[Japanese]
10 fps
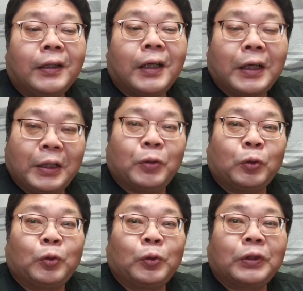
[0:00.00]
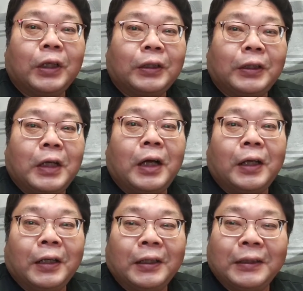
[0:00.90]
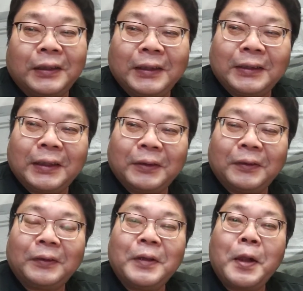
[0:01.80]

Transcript: だけにほとんど使ってたんですけど、